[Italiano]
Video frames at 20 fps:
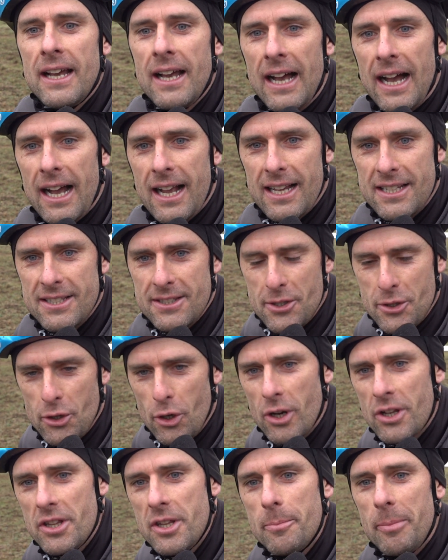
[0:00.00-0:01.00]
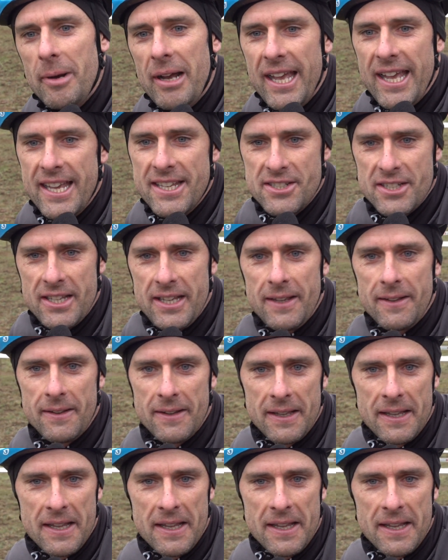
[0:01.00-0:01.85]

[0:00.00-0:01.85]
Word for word: a Castagnolo di Paese.